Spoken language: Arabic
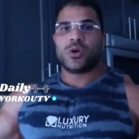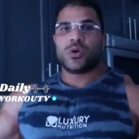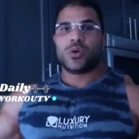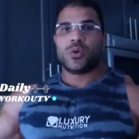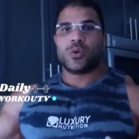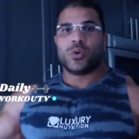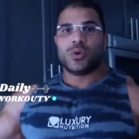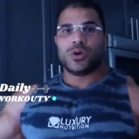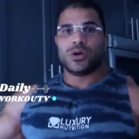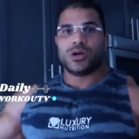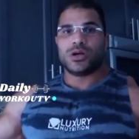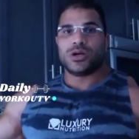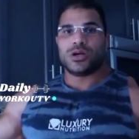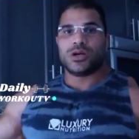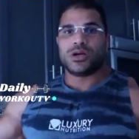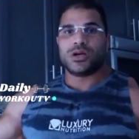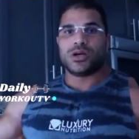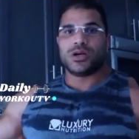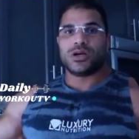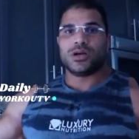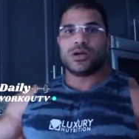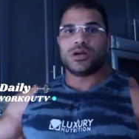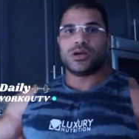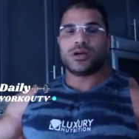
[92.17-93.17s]

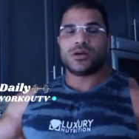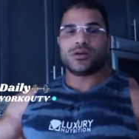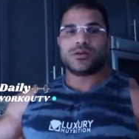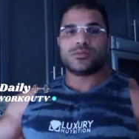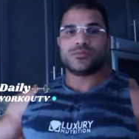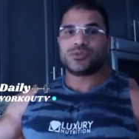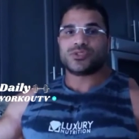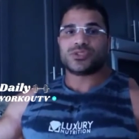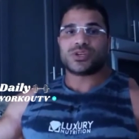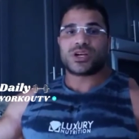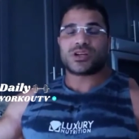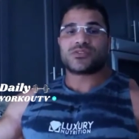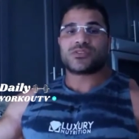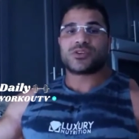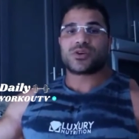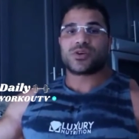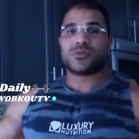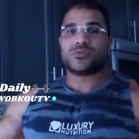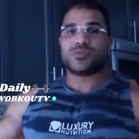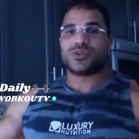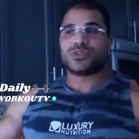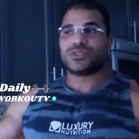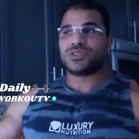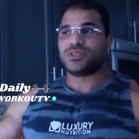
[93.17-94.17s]
ومش عارف تاكل
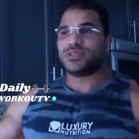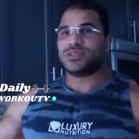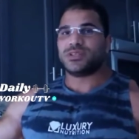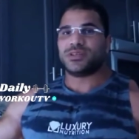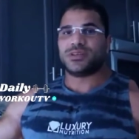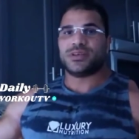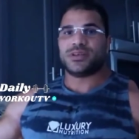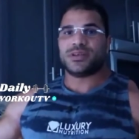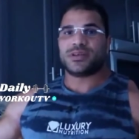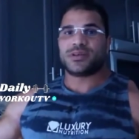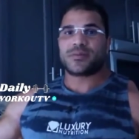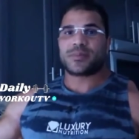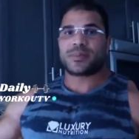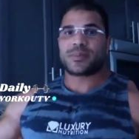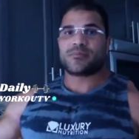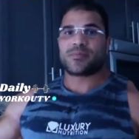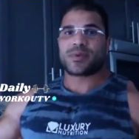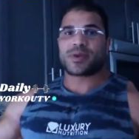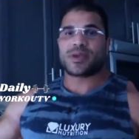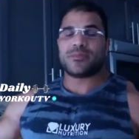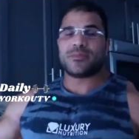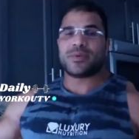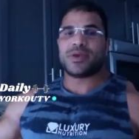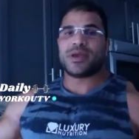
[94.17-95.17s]
بروتين ايه
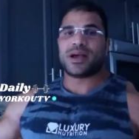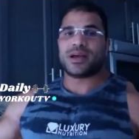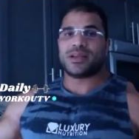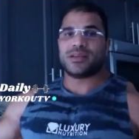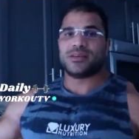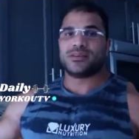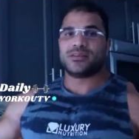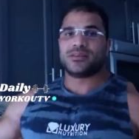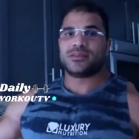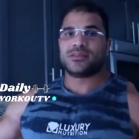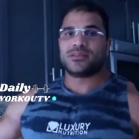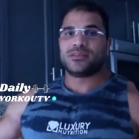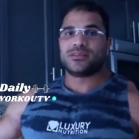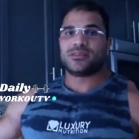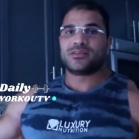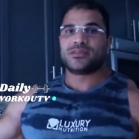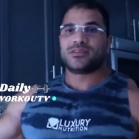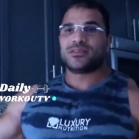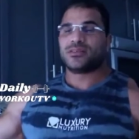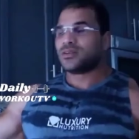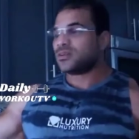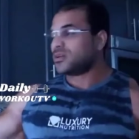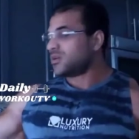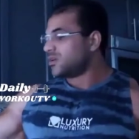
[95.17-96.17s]
بكميه عاليه
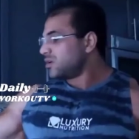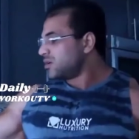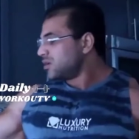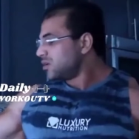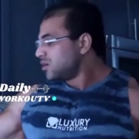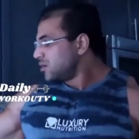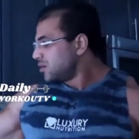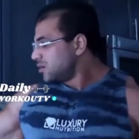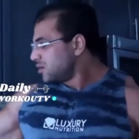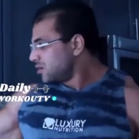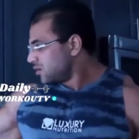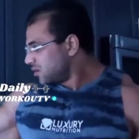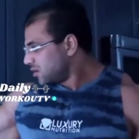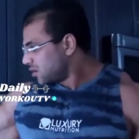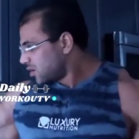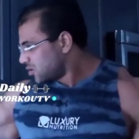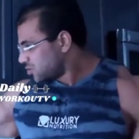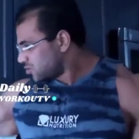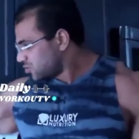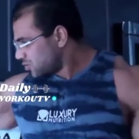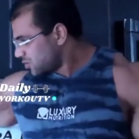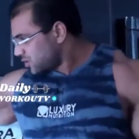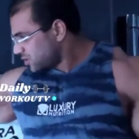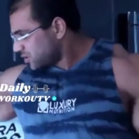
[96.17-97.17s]

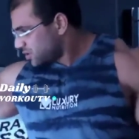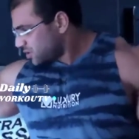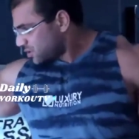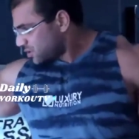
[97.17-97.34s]
الايزوليت